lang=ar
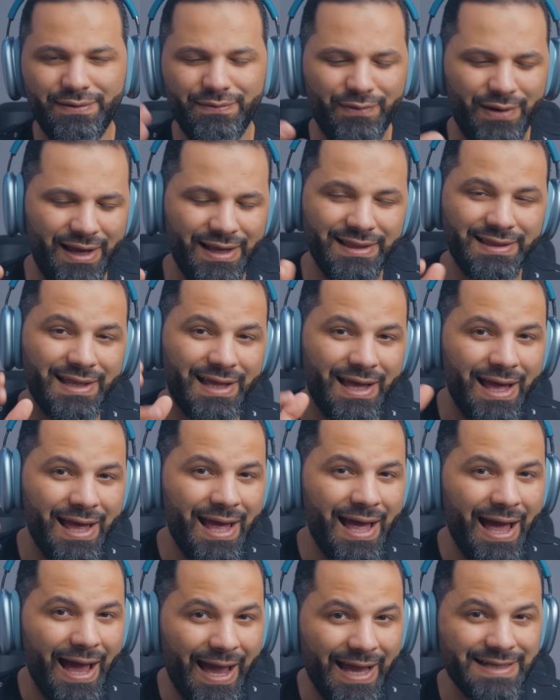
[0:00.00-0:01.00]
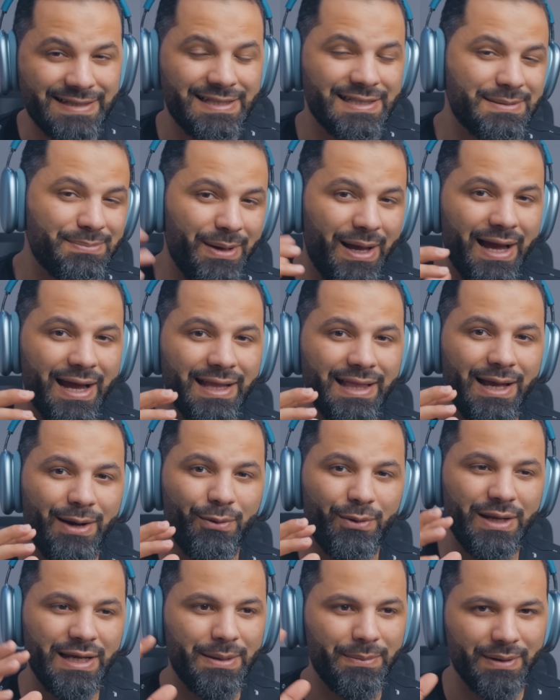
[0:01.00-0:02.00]
في حته عايز تسمع حاجات
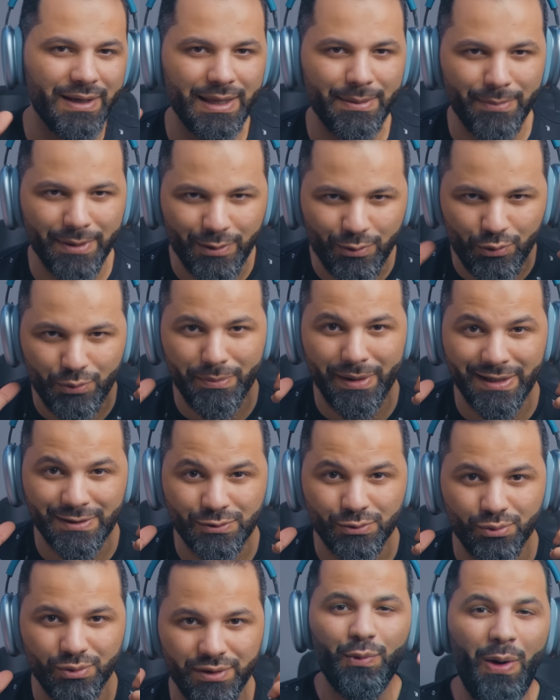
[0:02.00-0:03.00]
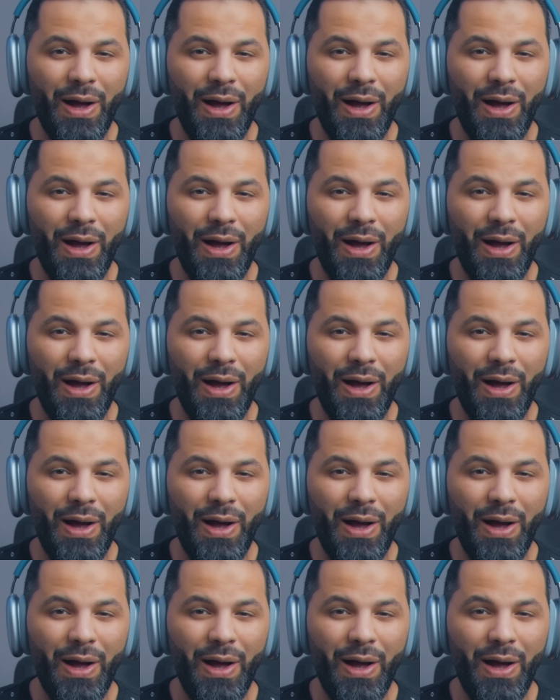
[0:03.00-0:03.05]
حواليك من غير ما تكون معزول